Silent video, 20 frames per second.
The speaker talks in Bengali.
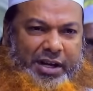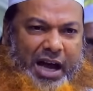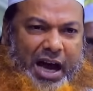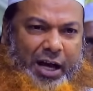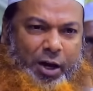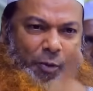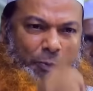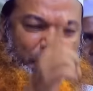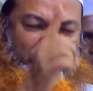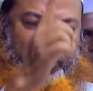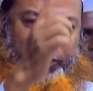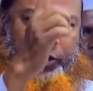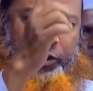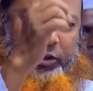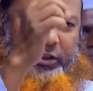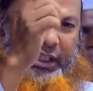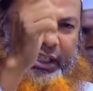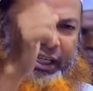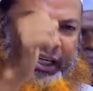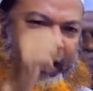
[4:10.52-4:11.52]
মনে আরো
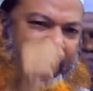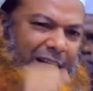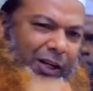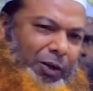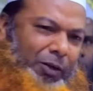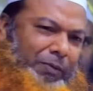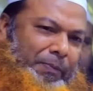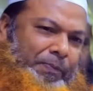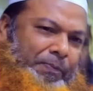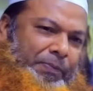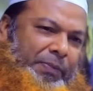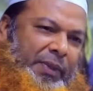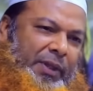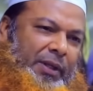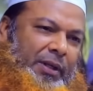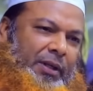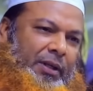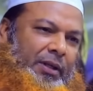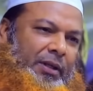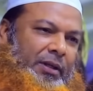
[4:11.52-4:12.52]
প্রশ্ন জেগে গেল
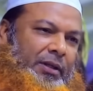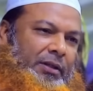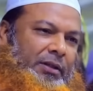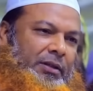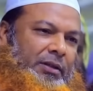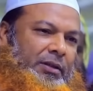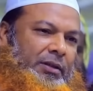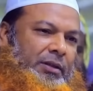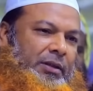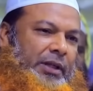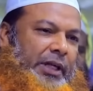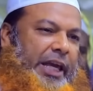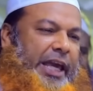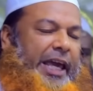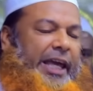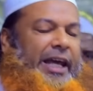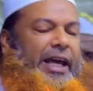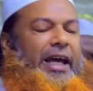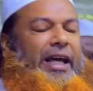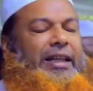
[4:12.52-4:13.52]

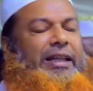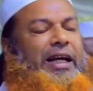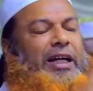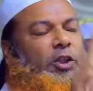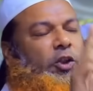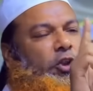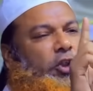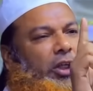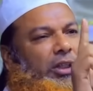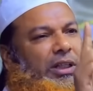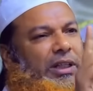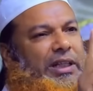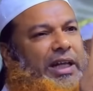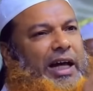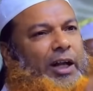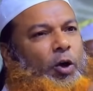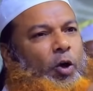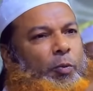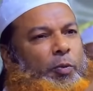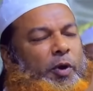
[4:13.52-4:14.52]
কিরে তার
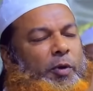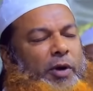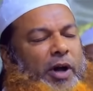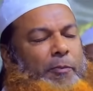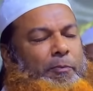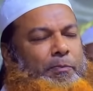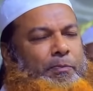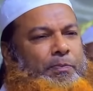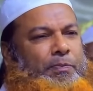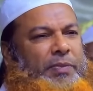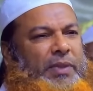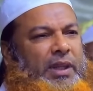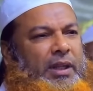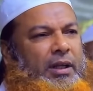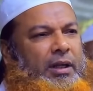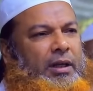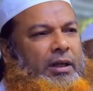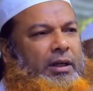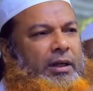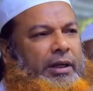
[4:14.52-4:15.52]
সন্তান অভিভাবক
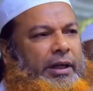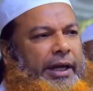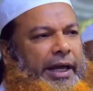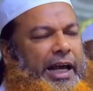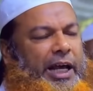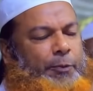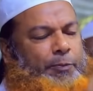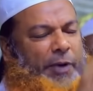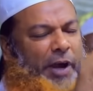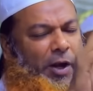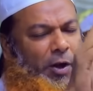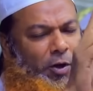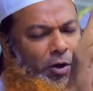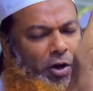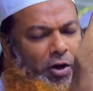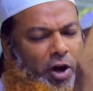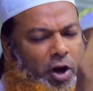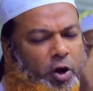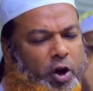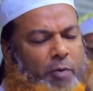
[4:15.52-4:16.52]
এক
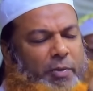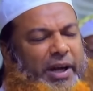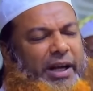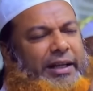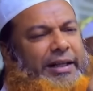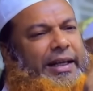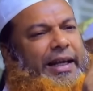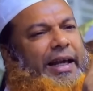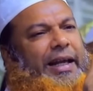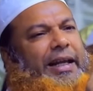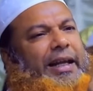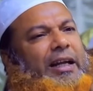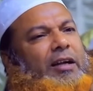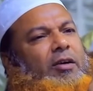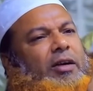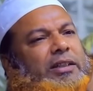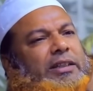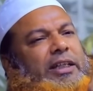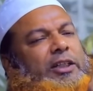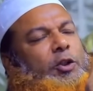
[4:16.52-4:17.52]
ভিন্ন রকমের ডিগ্রির
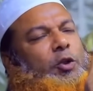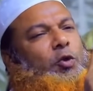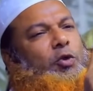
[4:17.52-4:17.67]
কথা